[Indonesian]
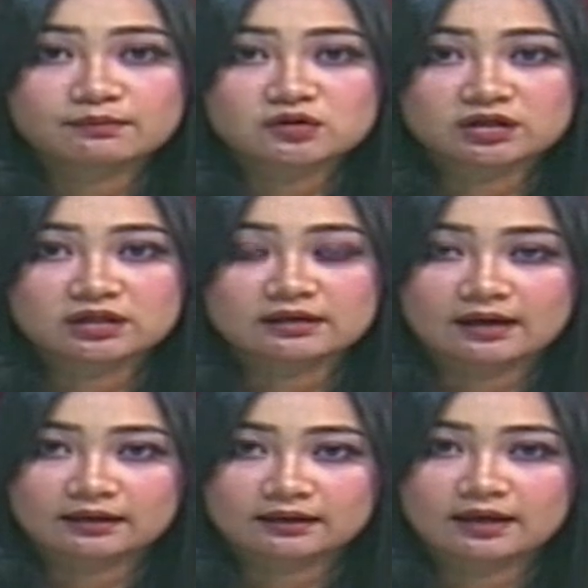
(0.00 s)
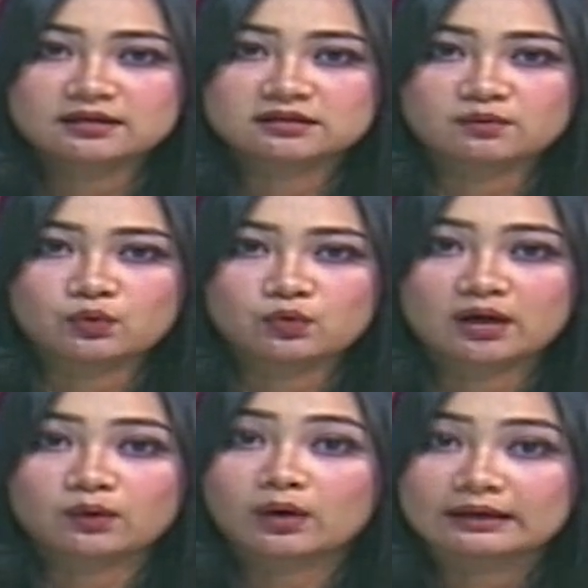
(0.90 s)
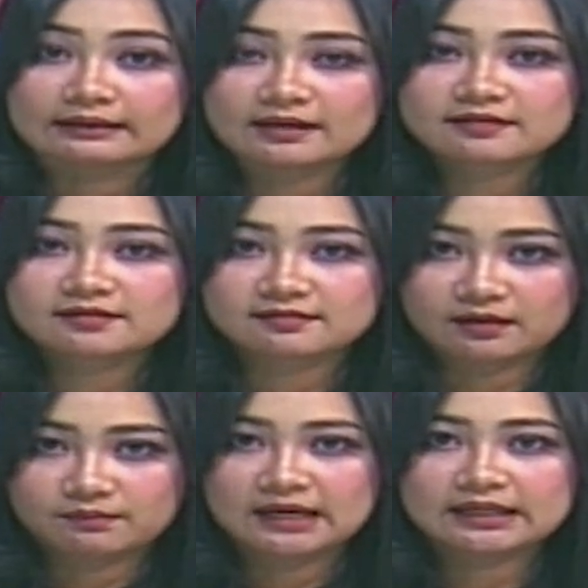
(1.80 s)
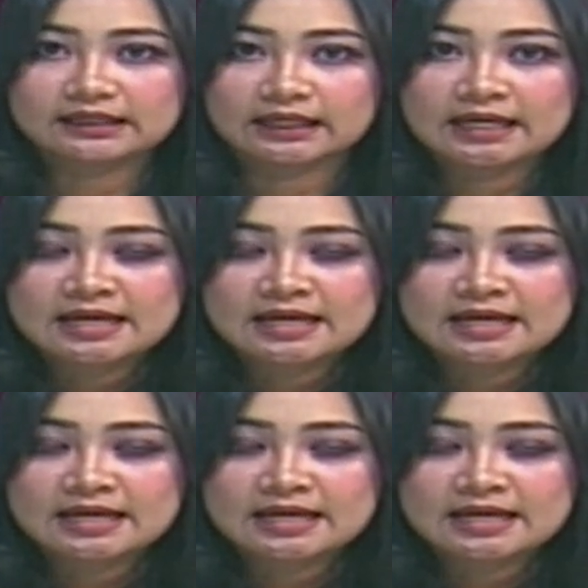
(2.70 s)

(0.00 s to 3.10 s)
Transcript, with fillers: menjadi kerangka ditemukan warga selasa kemarin.